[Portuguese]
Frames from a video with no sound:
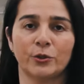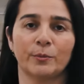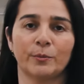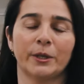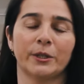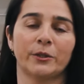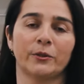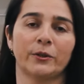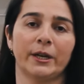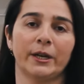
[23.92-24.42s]
de
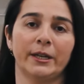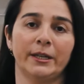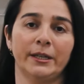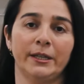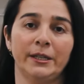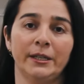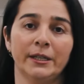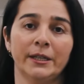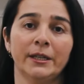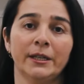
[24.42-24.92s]
uma
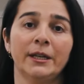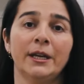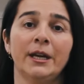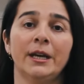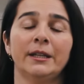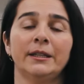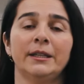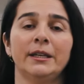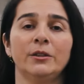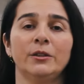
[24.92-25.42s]
drogaria,
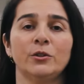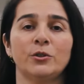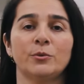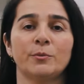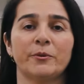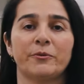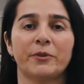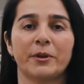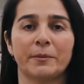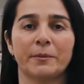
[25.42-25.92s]
dentro de
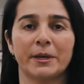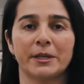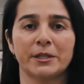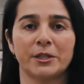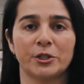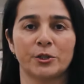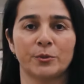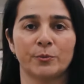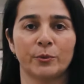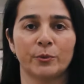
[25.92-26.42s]
uma
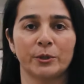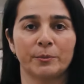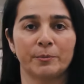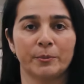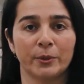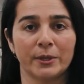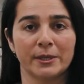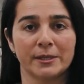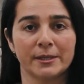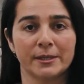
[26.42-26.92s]
farmácia de
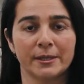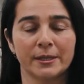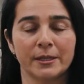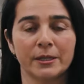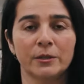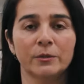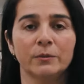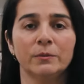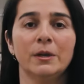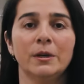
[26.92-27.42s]

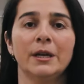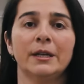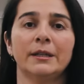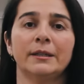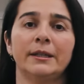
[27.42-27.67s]
manipulação,